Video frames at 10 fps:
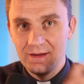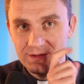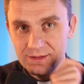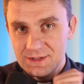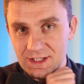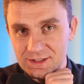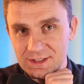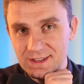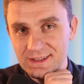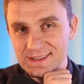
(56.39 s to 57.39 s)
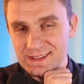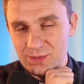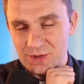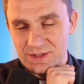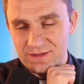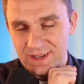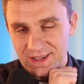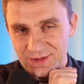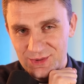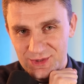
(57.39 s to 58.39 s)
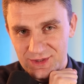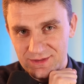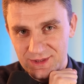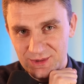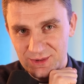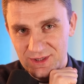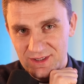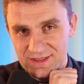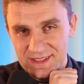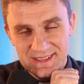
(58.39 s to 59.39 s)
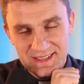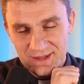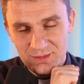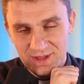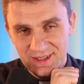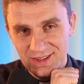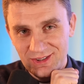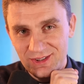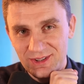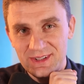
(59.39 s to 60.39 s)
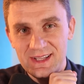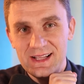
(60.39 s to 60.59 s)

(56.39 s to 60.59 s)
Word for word: W tym czasie zaproszę wartościowych duchownych, nie byle kogo.